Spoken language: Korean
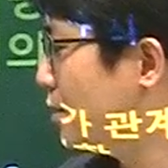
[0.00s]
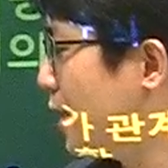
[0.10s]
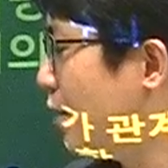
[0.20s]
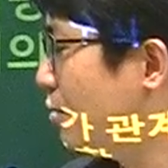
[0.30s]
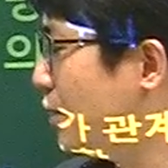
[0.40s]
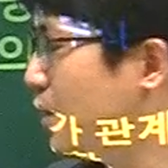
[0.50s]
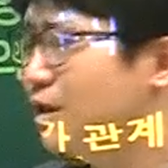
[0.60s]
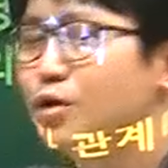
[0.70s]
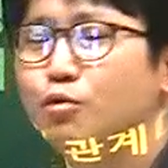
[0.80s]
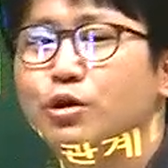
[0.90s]
sounded
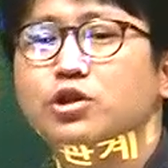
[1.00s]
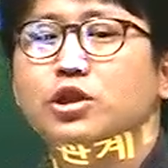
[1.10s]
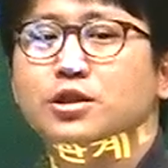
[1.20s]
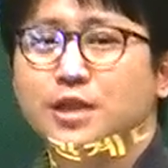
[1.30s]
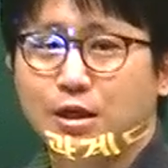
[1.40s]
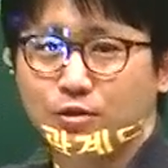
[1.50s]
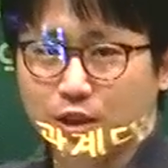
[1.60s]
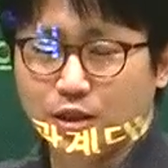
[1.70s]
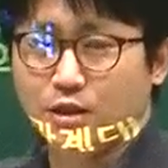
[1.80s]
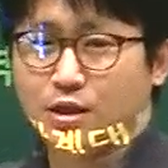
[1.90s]
which
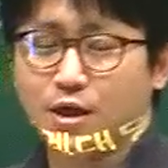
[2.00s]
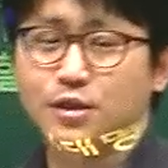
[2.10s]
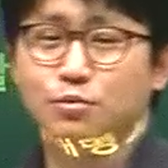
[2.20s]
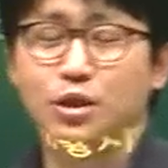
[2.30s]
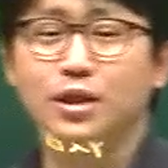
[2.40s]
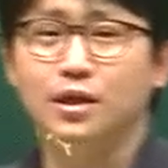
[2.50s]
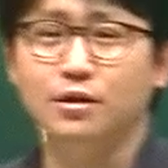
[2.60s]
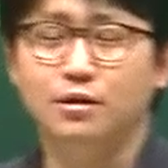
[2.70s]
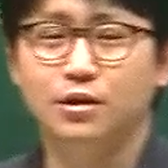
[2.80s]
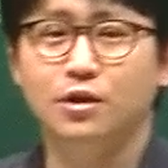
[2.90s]
sounded 이렇게 가시면 된다는
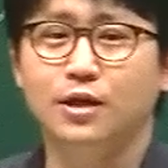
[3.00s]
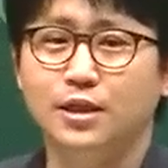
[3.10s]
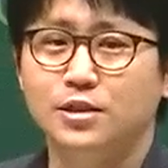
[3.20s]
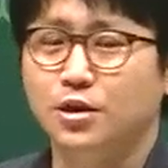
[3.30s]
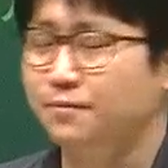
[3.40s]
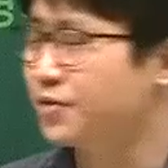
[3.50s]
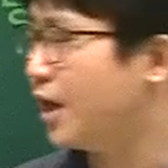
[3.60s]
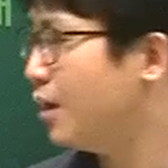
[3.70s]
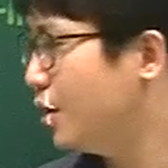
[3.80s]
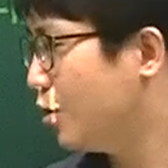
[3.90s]
거 기억나시죠?
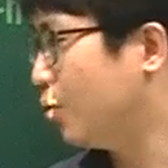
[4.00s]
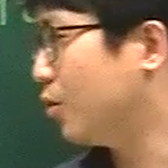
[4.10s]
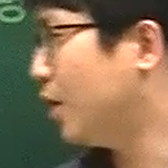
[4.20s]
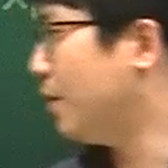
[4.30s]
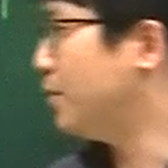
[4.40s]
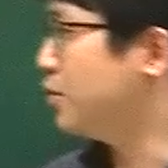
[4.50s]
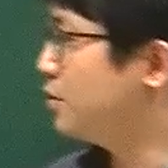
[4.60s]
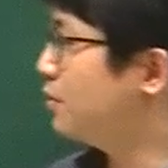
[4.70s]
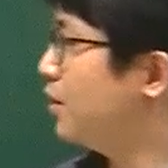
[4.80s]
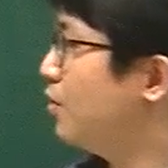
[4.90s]
자 그렇게만
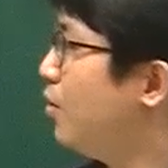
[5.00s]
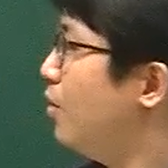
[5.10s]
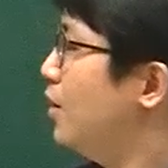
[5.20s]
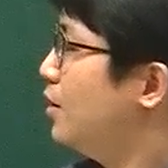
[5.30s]
보시면 되고